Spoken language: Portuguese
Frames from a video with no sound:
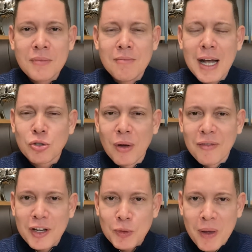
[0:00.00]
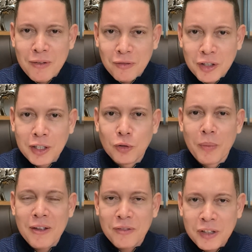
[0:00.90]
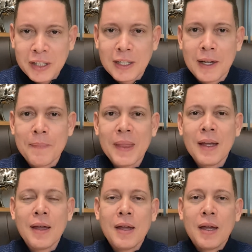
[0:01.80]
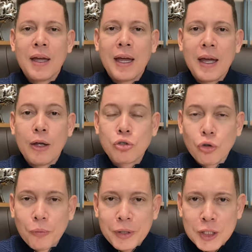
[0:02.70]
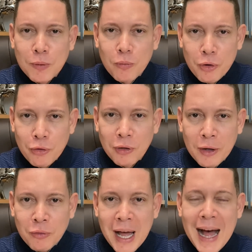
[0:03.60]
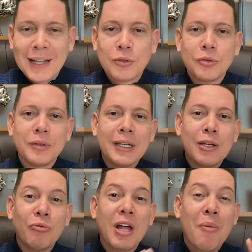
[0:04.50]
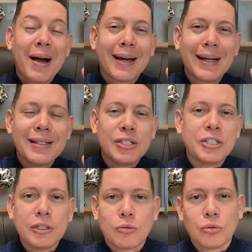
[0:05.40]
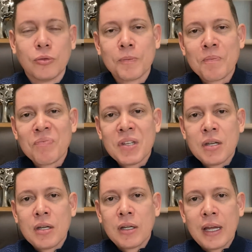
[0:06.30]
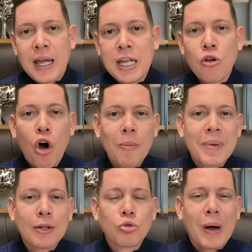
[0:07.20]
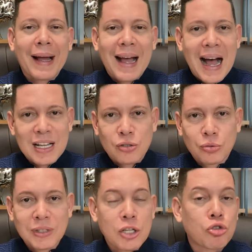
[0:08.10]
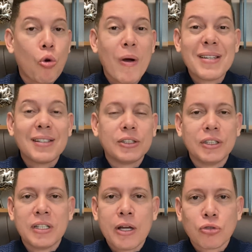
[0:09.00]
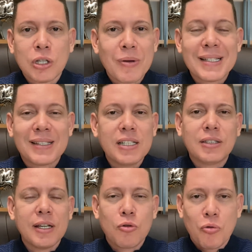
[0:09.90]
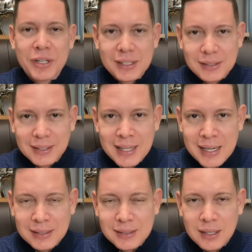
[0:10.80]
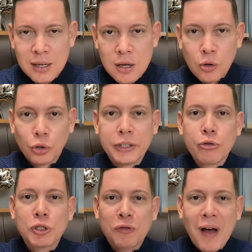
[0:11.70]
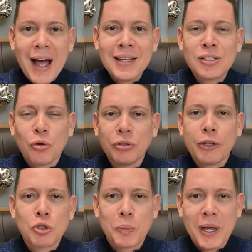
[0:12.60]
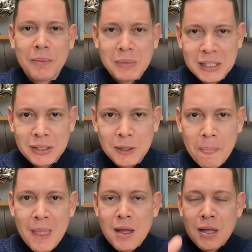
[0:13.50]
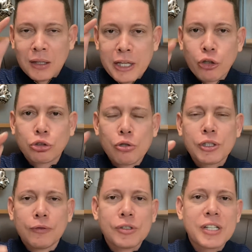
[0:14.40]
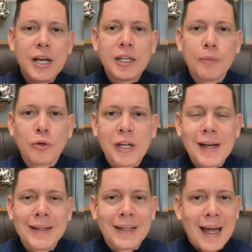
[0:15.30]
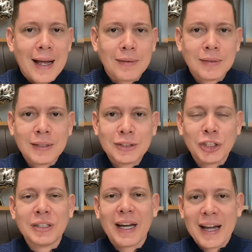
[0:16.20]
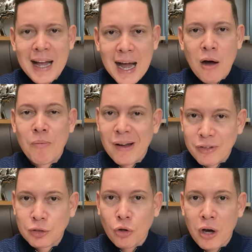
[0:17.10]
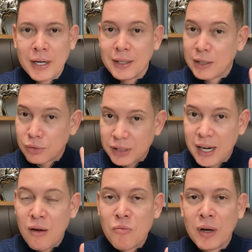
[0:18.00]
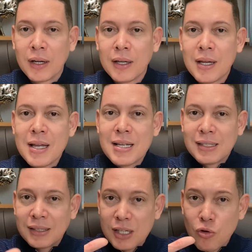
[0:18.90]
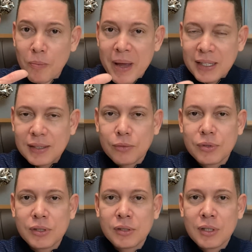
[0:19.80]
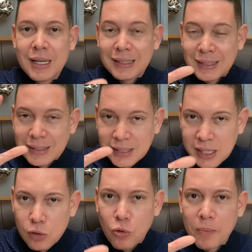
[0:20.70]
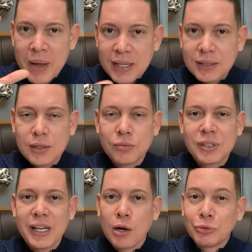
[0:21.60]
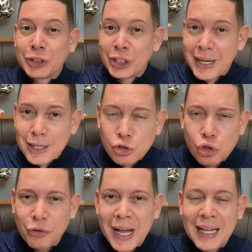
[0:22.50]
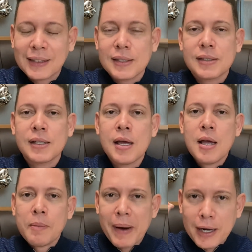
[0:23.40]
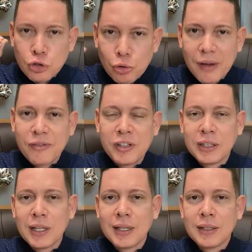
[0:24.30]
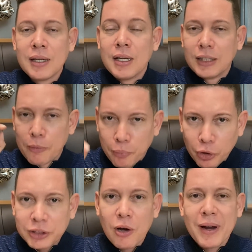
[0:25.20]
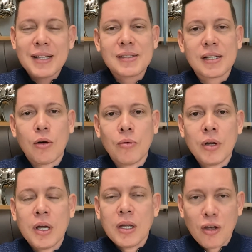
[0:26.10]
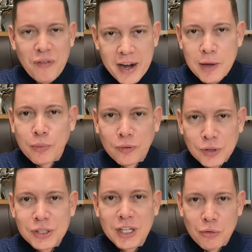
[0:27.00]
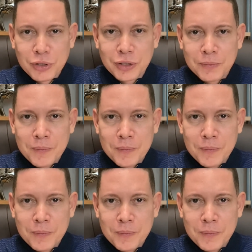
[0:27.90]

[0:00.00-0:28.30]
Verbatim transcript: Mais uma vez, bem-vindo, bem-vinda. É, eu sou o bispo Bruno Leonardo e eu não acredito em obra do acaso. Nas coisas de Deus não existem coincidência. Ou Deus faz, ou Deus permite. Deus trouxe você aqui porque Ele quer te entregar uma vitória. Não será uma. Cinco bênçãos. Cinco bênçãos serão direcionadas para a sua vida depois da oração que farei por você hoje.